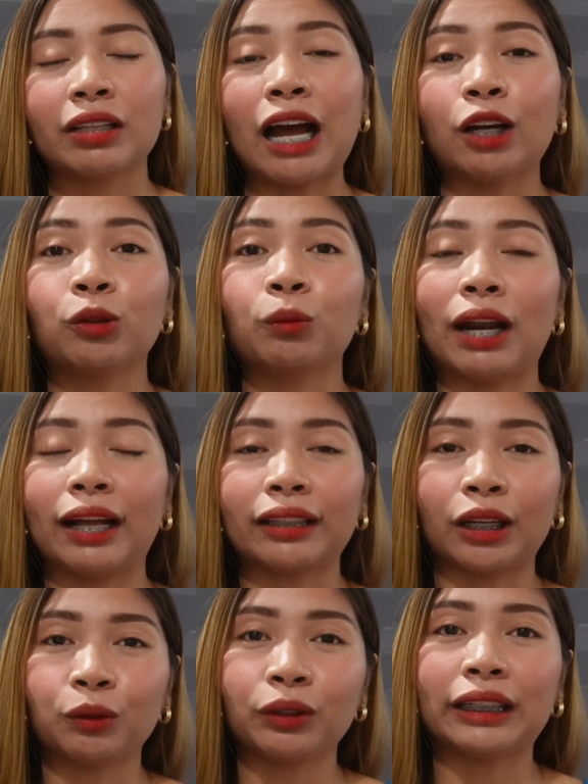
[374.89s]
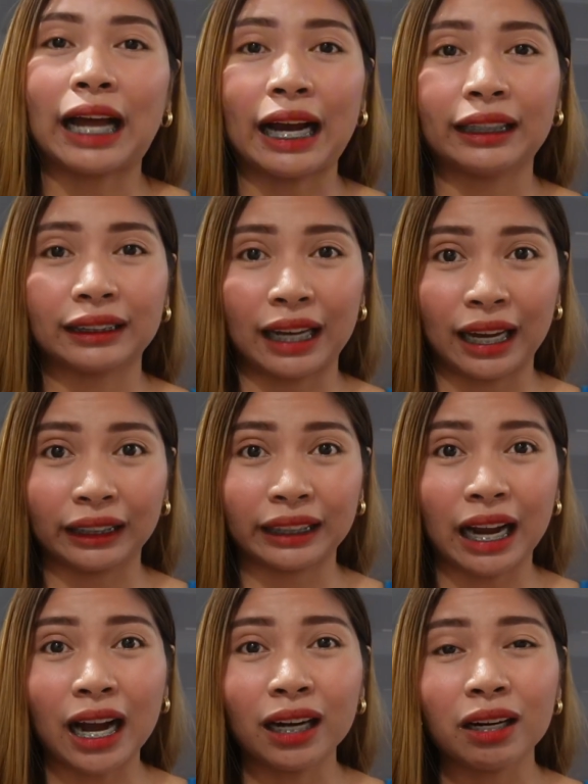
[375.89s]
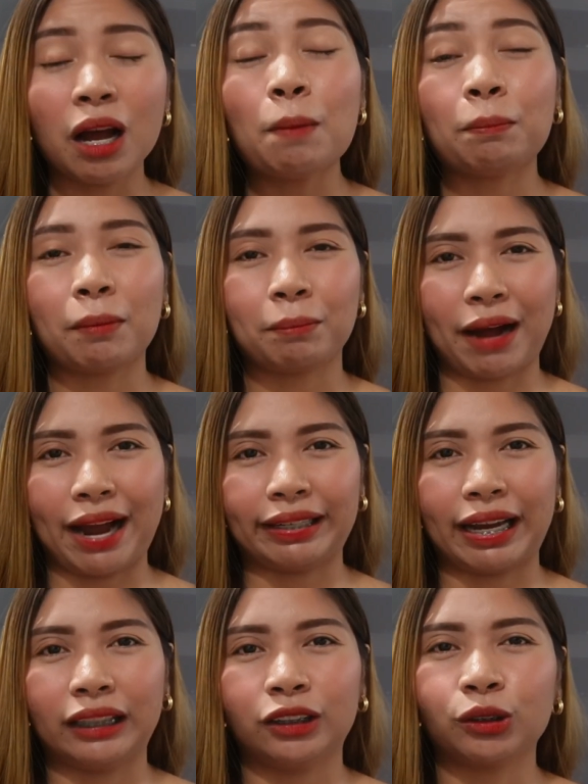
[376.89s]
lalo't wala tayong inaasahan ngang pambayad.